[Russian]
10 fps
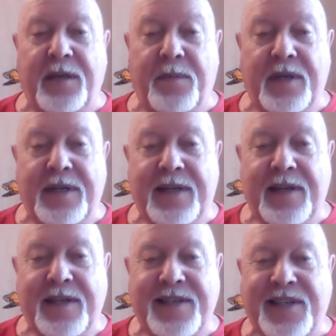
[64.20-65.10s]
им
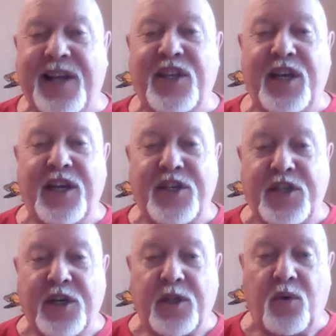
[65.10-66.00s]
заднее
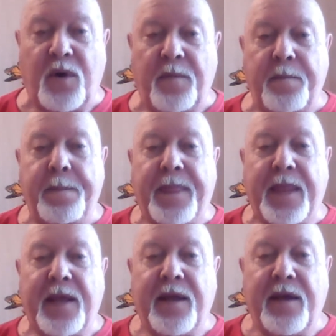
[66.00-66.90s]
стекло
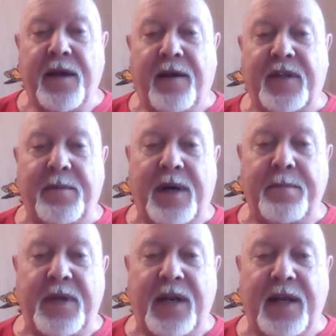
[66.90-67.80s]

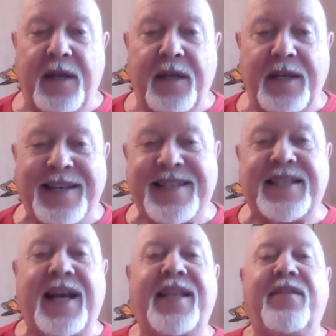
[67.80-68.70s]
автомобиля. Из
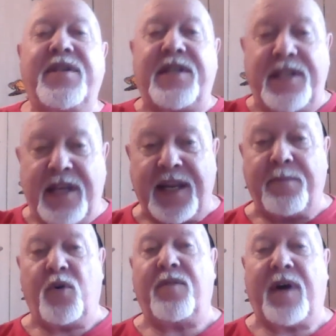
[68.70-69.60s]
заднего сиденья
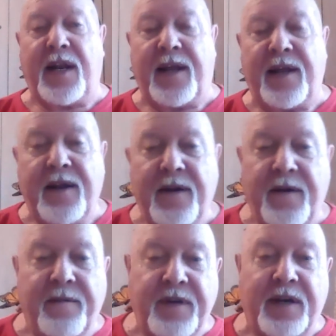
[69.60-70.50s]
буквально
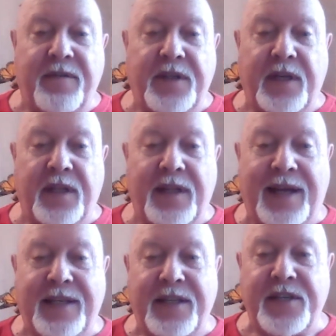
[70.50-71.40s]
выхватил
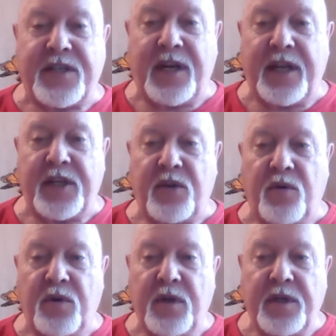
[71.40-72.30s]

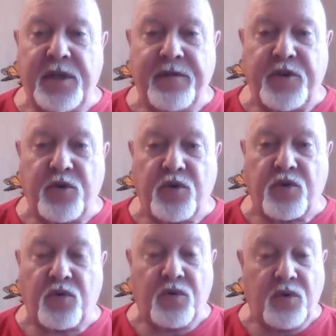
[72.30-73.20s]
11-летнюю
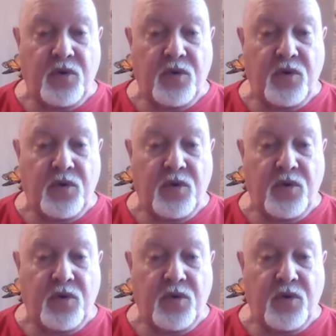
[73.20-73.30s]
девчушку.